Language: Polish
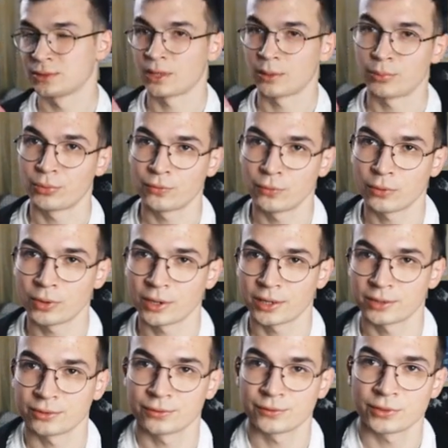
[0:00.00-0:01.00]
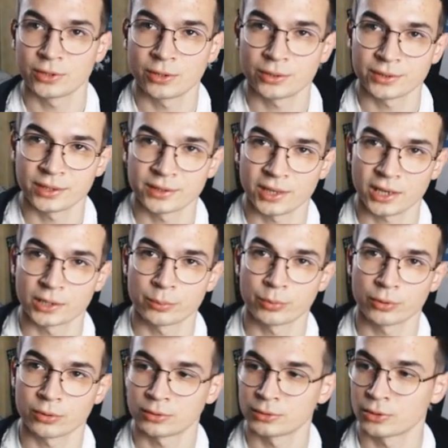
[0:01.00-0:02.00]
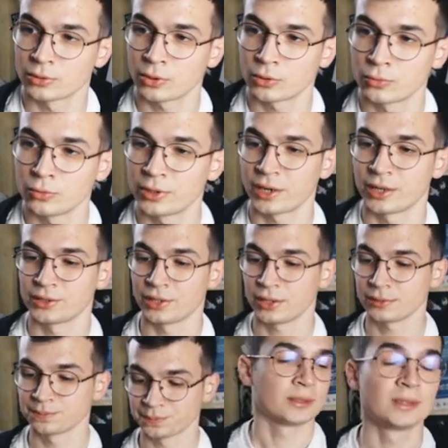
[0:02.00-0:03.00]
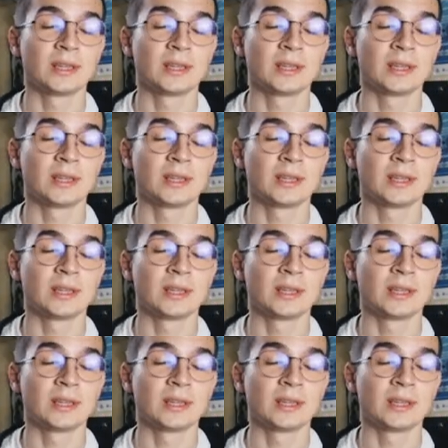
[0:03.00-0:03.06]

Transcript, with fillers: ta powłoka no, wygląda tak po roku grania.